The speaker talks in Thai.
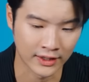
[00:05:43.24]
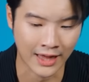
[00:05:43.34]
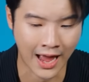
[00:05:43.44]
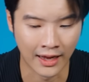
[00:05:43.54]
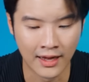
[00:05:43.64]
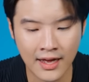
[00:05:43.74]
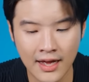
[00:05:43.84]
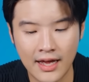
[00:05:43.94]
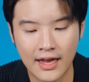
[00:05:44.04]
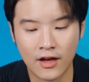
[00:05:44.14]
ต่า
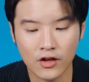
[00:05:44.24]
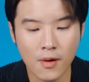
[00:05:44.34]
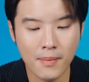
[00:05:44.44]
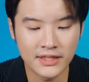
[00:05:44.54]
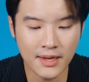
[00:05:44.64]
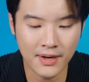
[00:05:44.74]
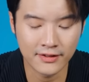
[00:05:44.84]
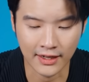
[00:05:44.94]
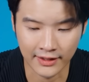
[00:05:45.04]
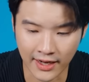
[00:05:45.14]
งๆแล้วก็ไม่ใช่บริ
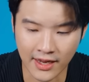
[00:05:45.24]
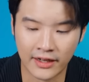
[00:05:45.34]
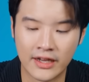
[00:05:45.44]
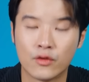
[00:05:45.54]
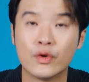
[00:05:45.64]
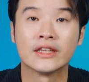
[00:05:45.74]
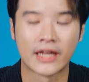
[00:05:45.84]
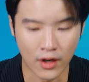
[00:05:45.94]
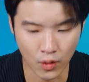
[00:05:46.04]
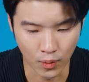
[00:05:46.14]
ษัทเทคอย่างเดียว
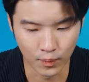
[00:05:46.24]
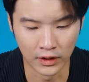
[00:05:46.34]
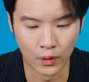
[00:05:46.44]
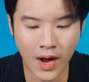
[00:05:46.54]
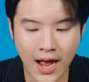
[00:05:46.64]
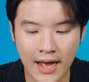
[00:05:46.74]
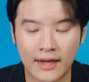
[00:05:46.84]
Retail หรือว่า